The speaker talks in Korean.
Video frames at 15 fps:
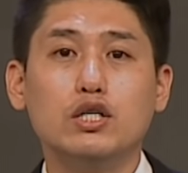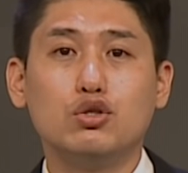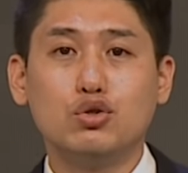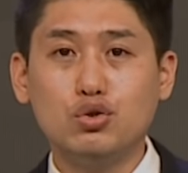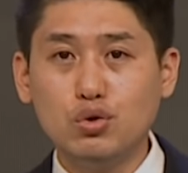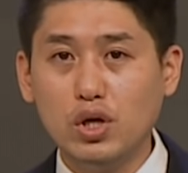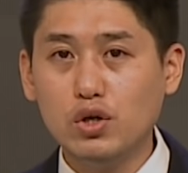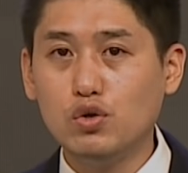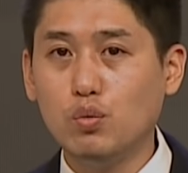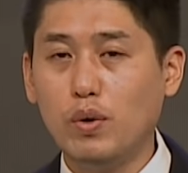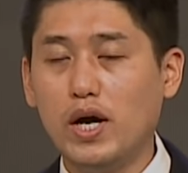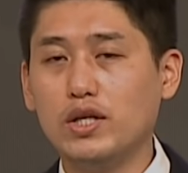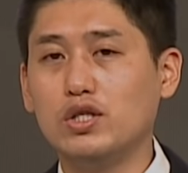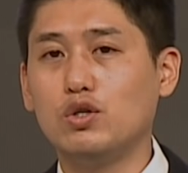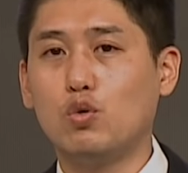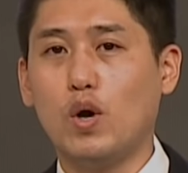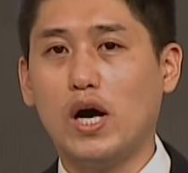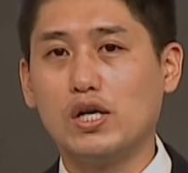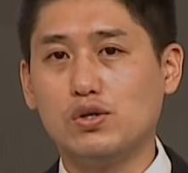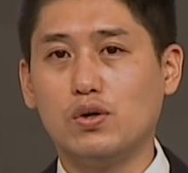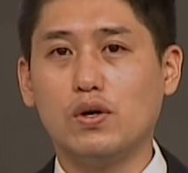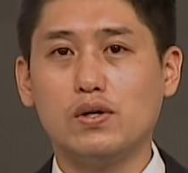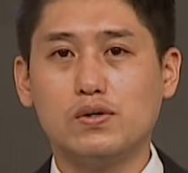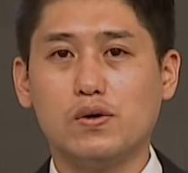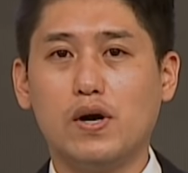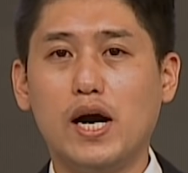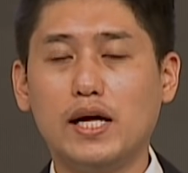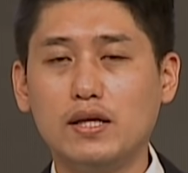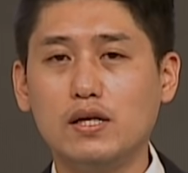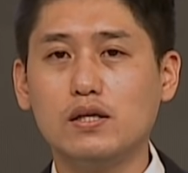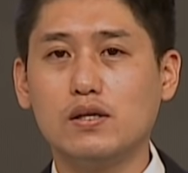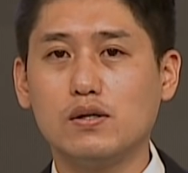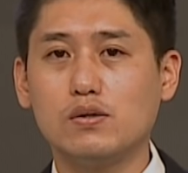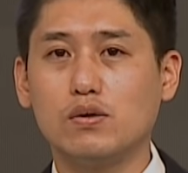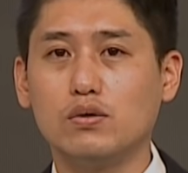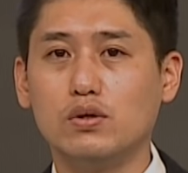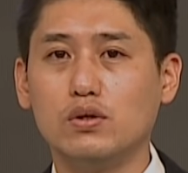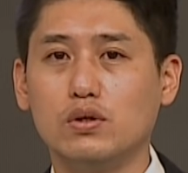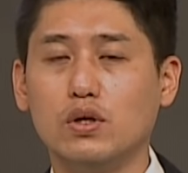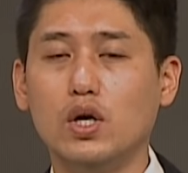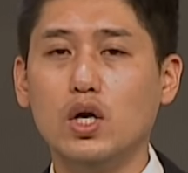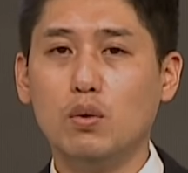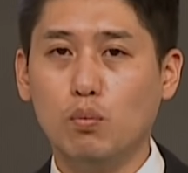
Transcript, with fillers: 출애굽하는 과정에서 하나님께서는